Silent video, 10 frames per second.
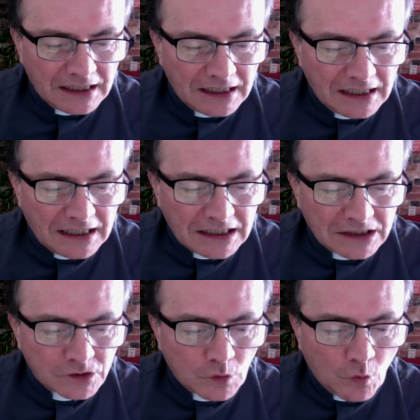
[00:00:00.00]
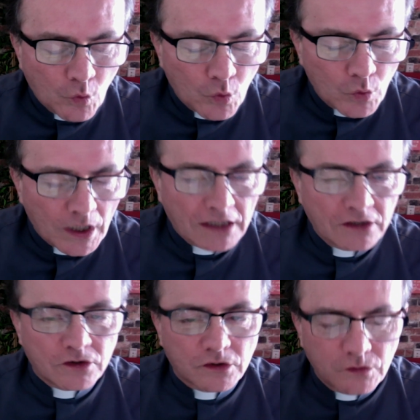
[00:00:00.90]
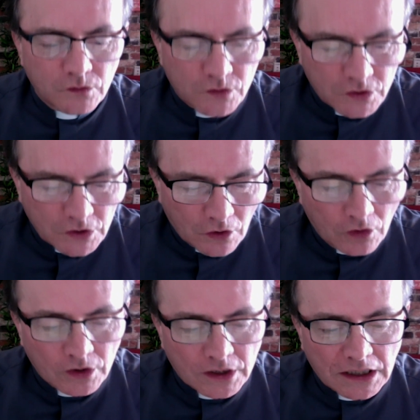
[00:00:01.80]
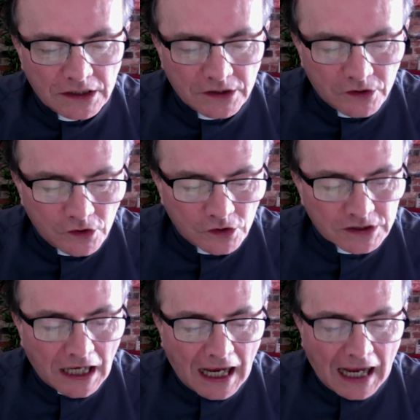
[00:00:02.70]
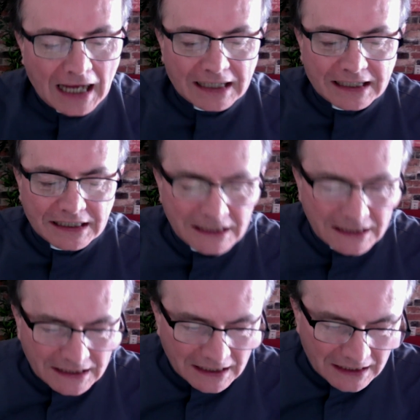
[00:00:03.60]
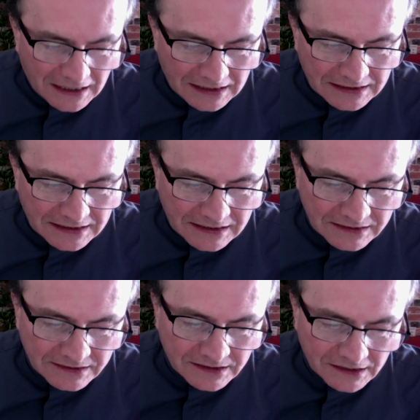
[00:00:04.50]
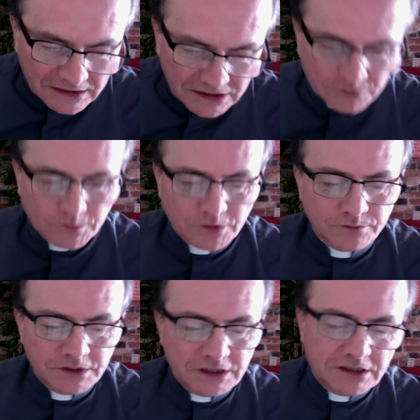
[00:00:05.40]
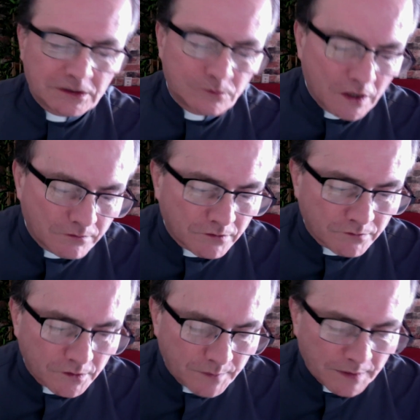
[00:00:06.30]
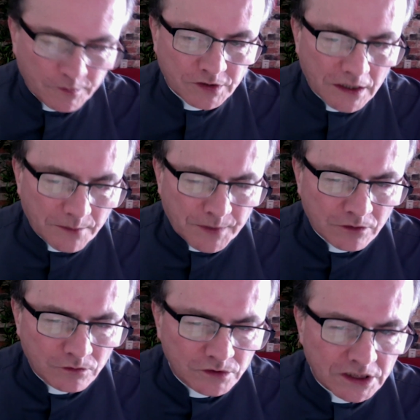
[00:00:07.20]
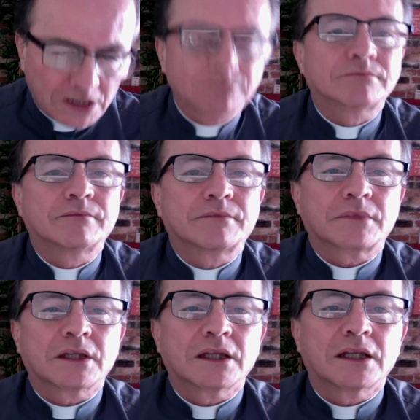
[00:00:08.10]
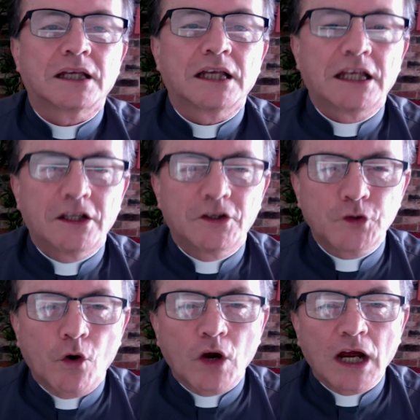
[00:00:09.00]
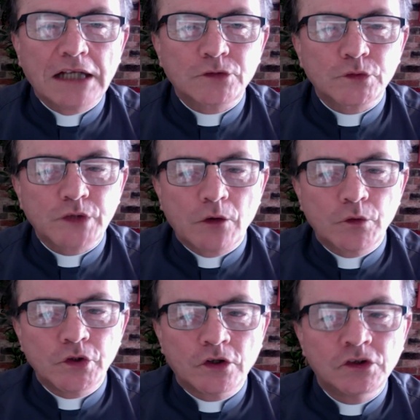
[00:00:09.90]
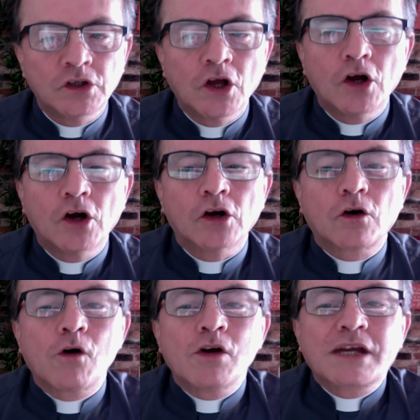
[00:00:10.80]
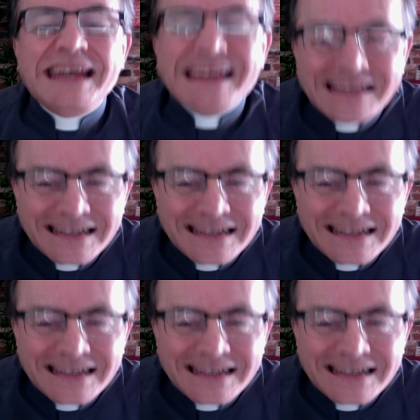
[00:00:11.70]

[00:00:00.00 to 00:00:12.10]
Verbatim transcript: Es una introducción religiosa ajena al cristianismo. Y de nuevo volvemos a la pregunta. ¿El yoga es una unión ¿Con qué?